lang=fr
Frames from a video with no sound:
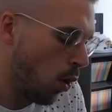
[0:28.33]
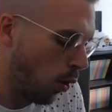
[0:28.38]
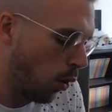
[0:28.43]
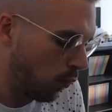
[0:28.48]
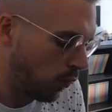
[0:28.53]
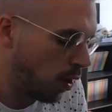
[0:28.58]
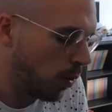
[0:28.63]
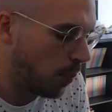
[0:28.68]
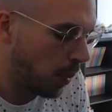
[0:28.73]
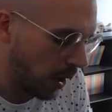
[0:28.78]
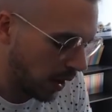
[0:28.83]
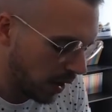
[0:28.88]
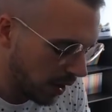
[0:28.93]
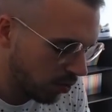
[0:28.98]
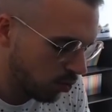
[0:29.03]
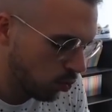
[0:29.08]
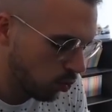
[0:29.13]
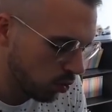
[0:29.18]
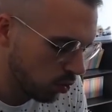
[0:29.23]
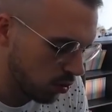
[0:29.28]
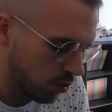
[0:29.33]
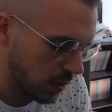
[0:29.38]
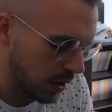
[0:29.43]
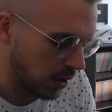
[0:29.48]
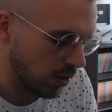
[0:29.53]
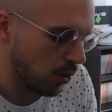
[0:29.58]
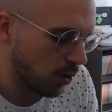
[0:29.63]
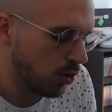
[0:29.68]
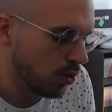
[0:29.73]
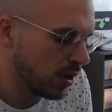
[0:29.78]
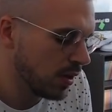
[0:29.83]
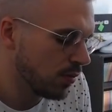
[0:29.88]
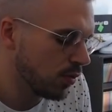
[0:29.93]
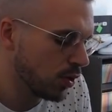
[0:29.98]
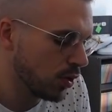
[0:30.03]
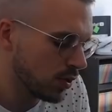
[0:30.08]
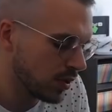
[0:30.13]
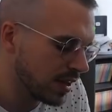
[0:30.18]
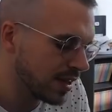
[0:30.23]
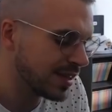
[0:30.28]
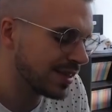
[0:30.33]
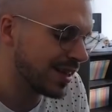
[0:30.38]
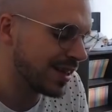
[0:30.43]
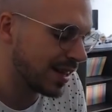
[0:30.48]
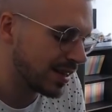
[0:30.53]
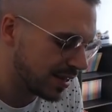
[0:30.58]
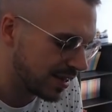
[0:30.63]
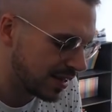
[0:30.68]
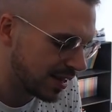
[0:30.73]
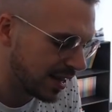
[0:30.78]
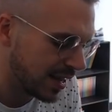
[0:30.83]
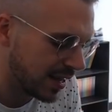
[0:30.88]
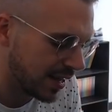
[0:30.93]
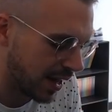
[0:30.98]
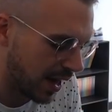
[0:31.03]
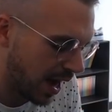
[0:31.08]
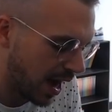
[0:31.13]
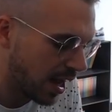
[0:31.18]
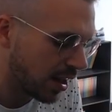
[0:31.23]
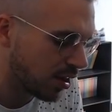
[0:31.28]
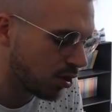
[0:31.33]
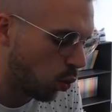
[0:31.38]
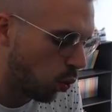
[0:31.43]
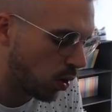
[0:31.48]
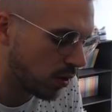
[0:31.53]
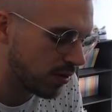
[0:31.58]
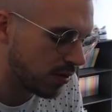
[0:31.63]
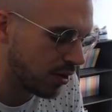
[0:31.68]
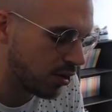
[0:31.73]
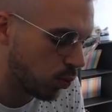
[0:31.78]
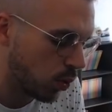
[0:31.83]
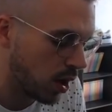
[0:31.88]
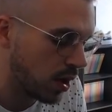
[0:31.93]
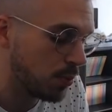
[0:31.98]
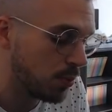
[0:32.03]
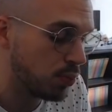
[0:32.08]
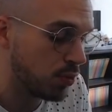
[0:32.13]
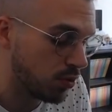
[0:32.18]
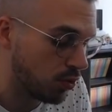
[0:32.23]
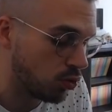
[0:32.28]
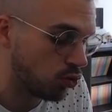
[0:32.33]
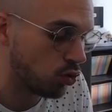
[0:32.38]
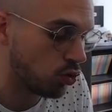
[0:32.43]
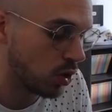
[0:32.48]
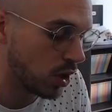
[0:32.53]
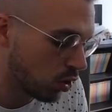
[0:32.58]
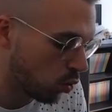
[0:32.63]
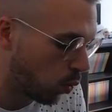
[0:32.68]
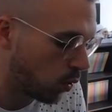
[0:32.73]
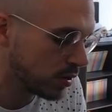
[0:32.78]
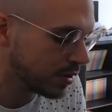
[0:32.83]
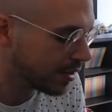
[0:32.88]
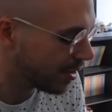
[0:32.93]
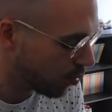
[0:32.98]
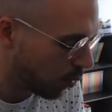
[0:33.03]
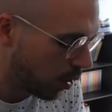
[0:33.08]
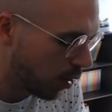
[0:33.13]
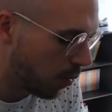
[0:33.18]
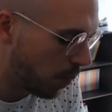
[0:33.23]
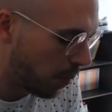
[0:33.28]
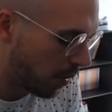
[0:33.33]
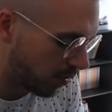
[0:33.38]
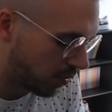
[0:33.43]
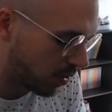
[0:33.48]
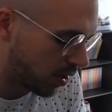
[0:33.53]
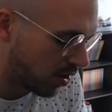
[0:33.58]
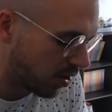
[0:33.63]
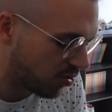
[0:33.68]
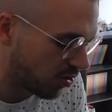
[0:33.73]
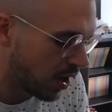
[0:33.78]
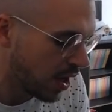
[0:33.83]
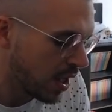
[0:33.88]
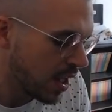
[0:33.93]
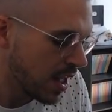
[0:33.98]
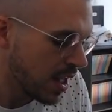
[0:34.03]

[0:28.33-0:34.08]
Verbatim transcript: On va en parler tout de suite. Au niveau des statistiques à 3 étoiles, puisque je l'ai 3 étoiles le personnage,